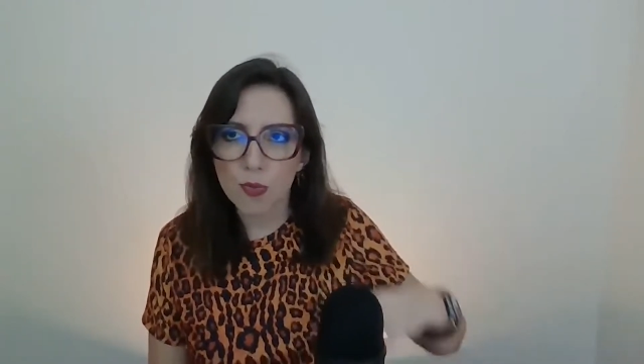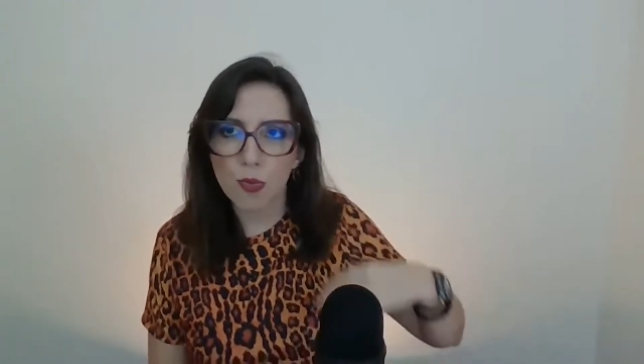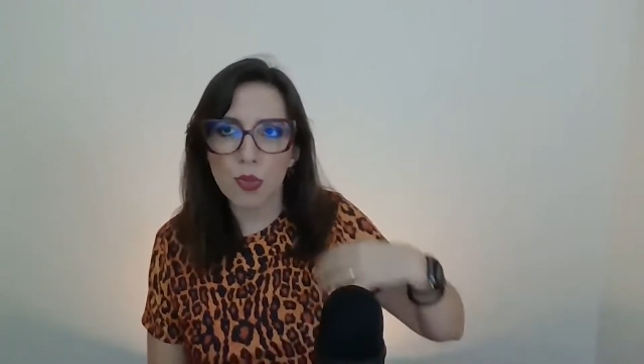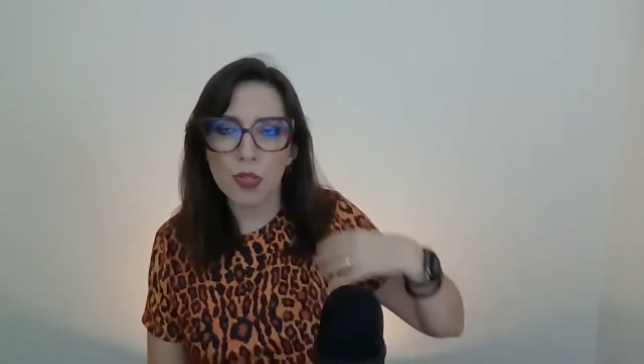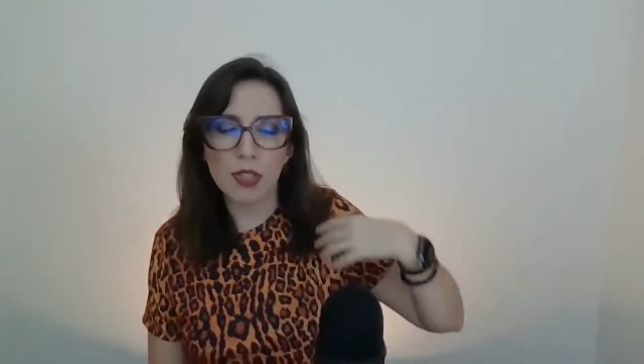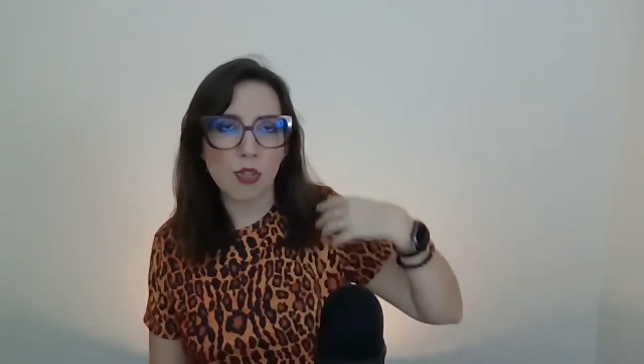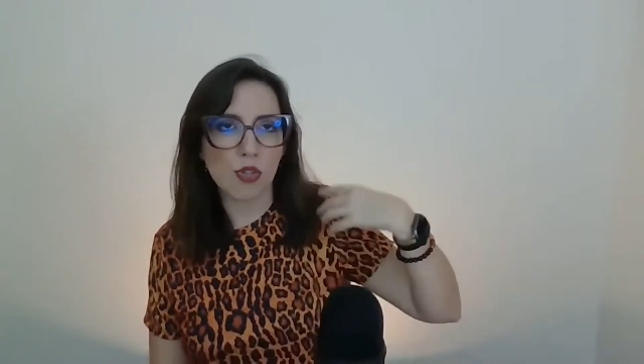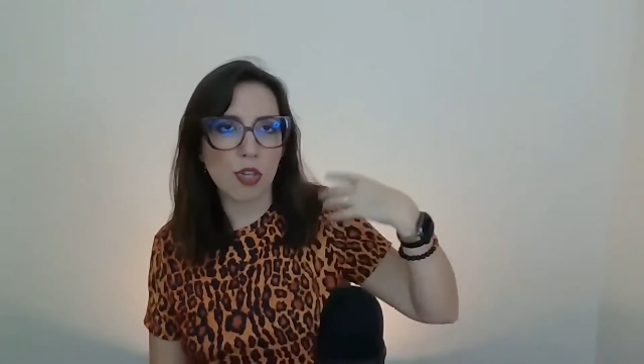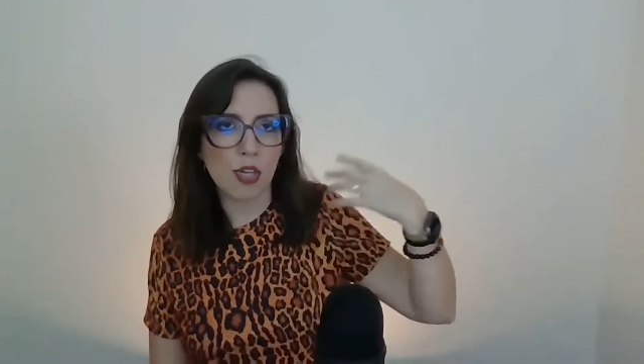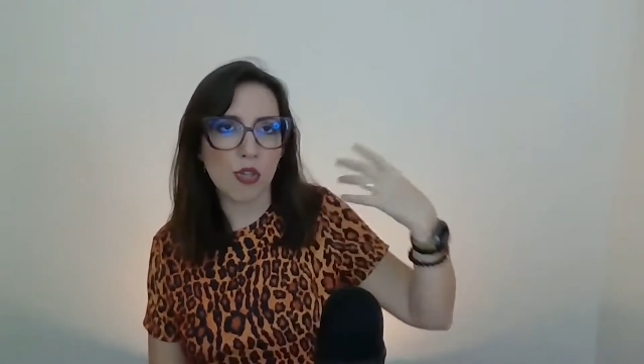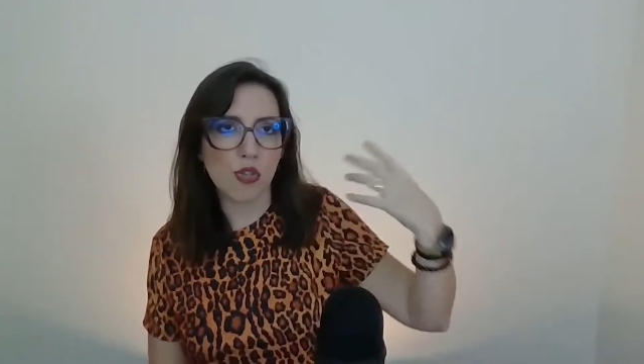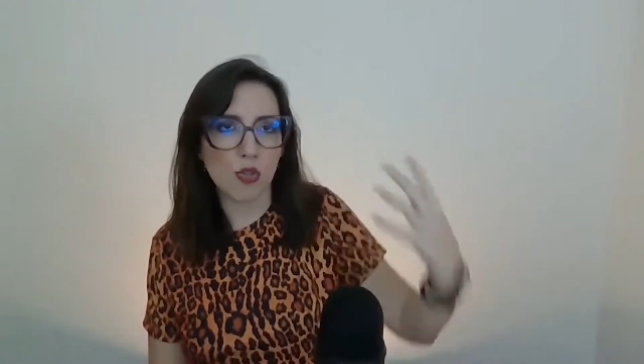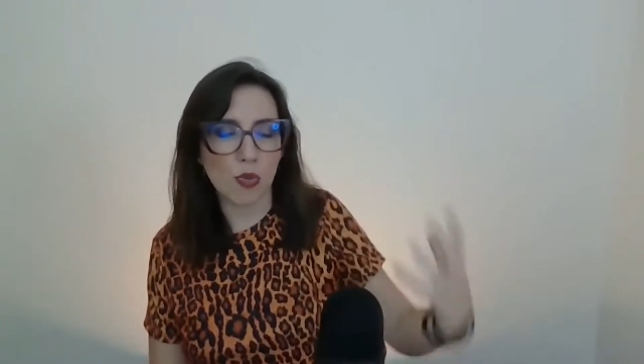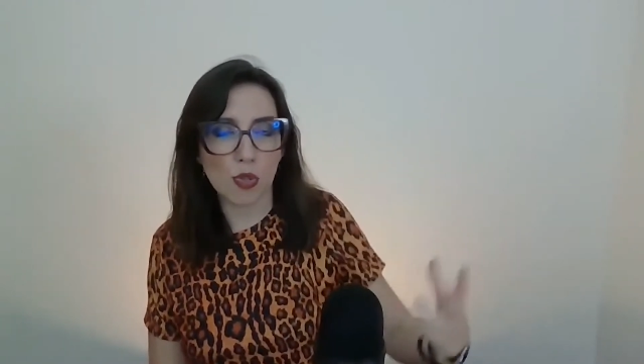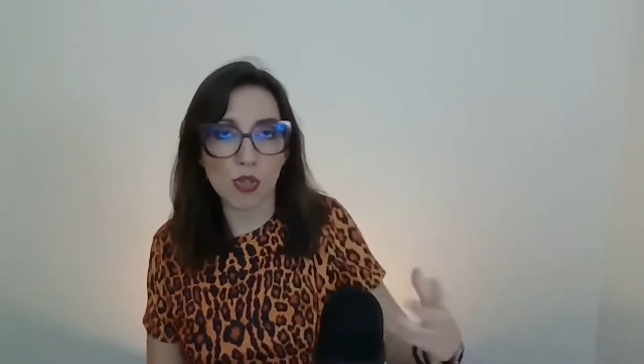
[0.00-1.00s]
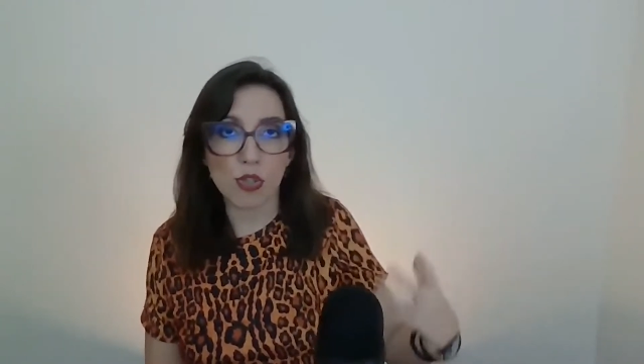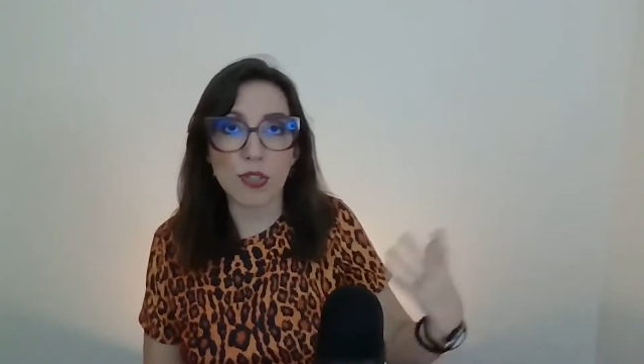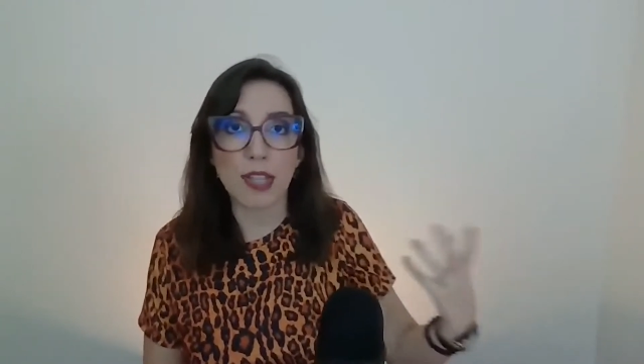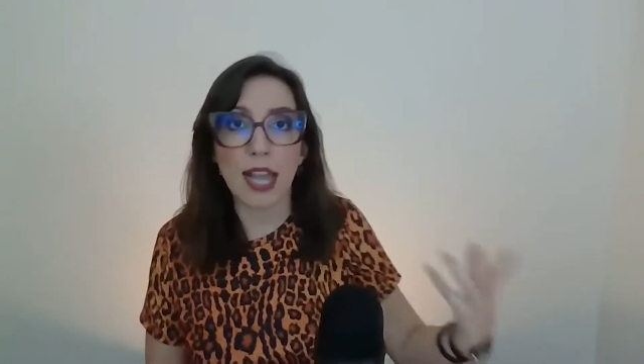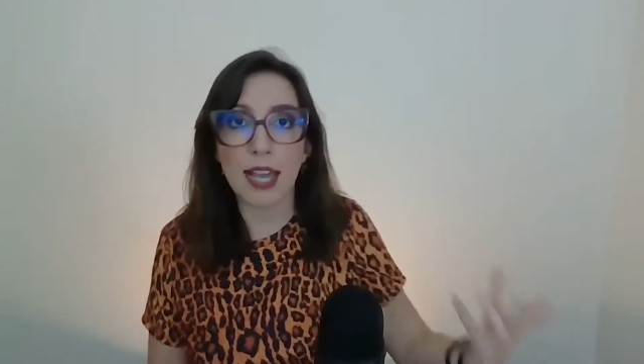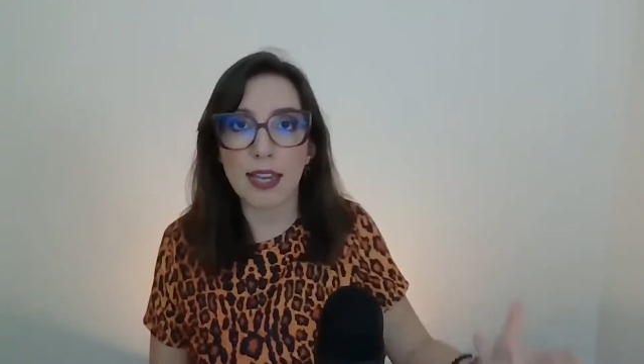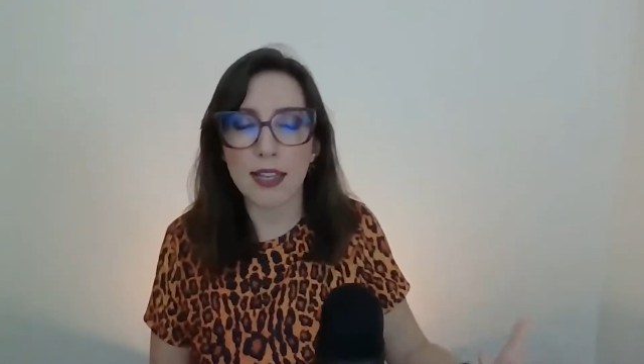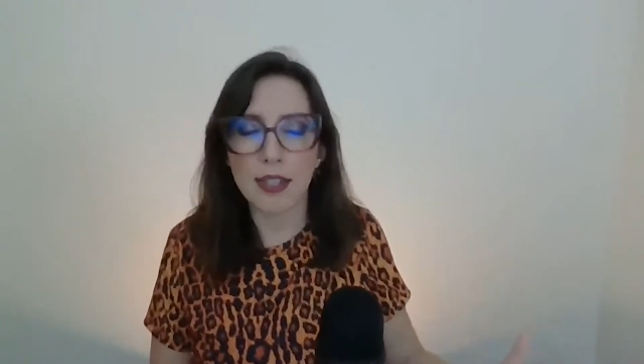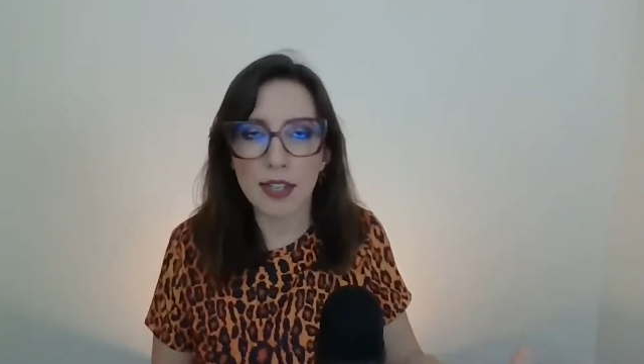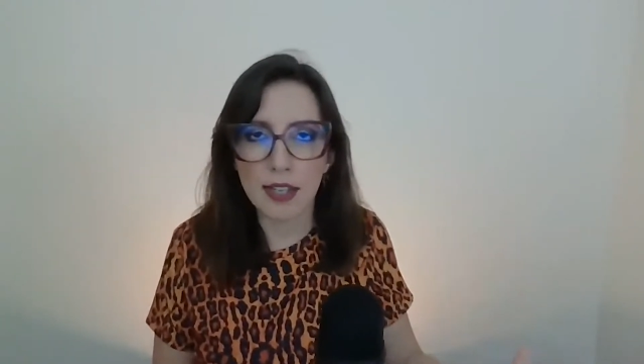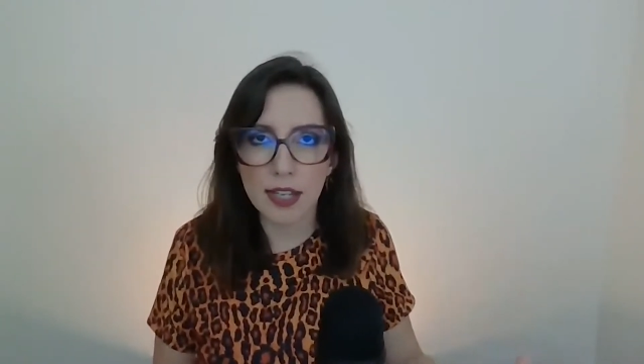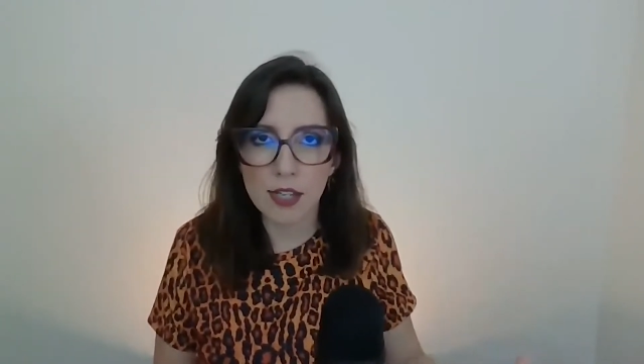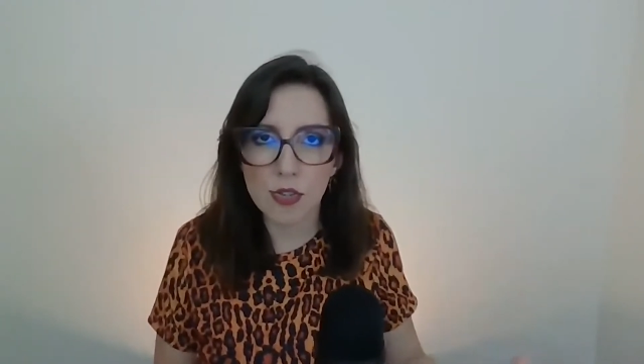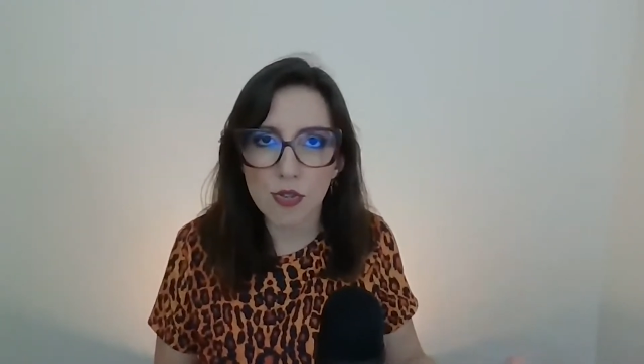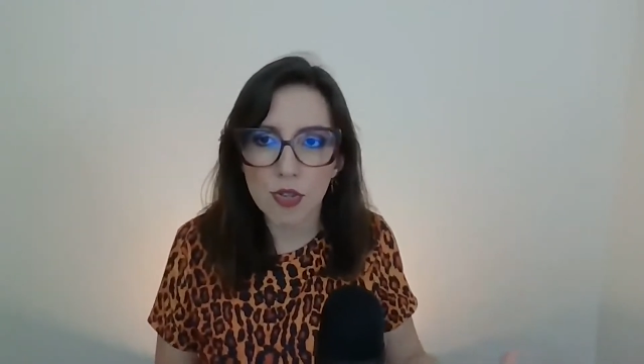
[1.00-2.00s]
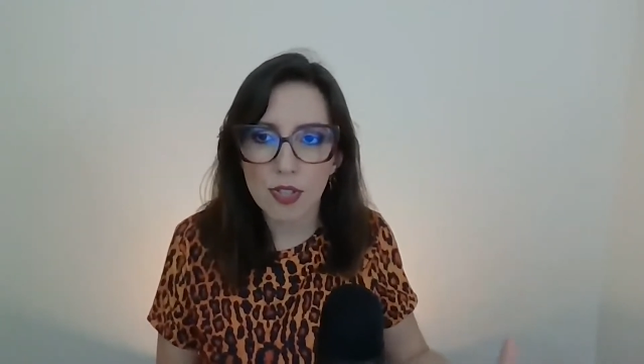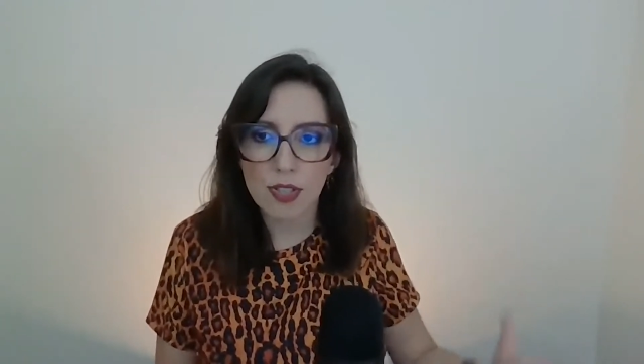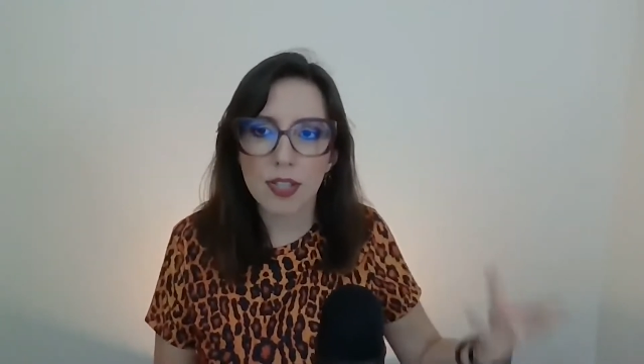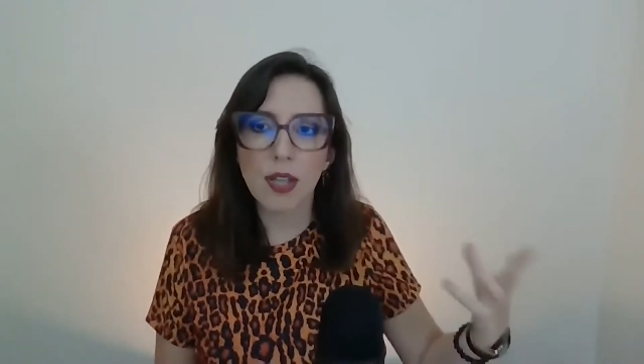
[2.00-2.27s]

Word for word: muitas questões técnicas